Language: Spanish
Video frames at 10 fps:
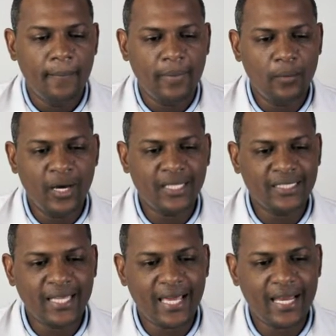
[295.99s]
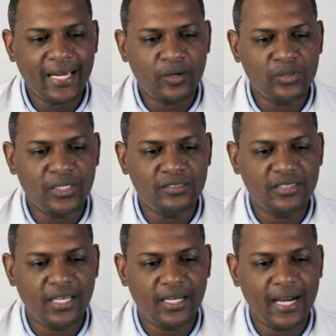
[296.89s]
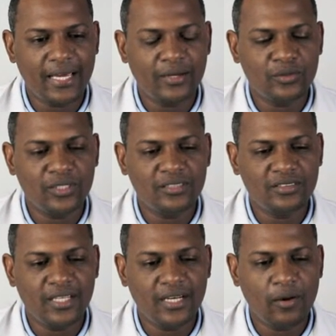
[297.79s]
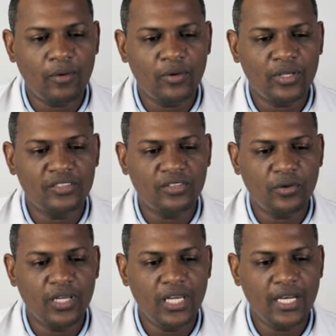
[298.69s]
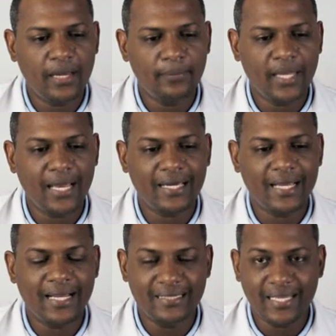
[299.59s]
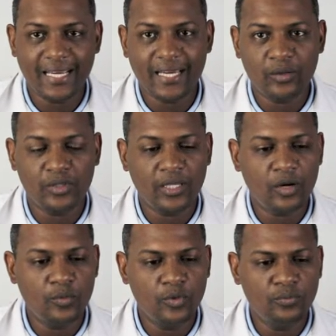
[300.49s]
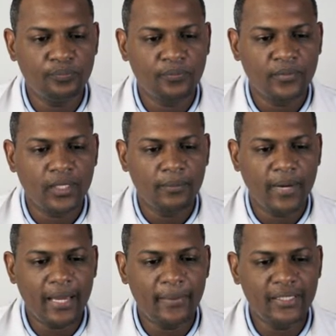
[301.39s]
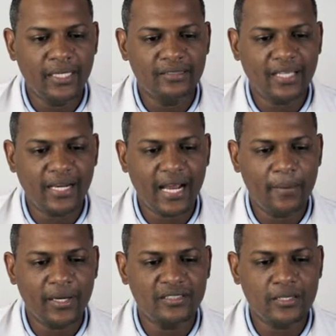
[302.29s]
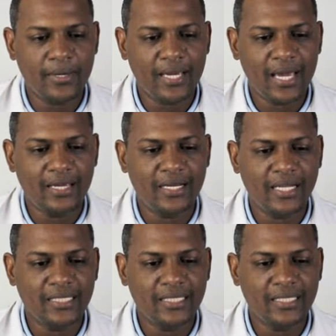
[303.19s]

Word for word: Vamos a detallar la carótida externa. La carótida externa, luego de que se origina de la arteria carótida común, va a emitir esta rama que se ve acá, que es la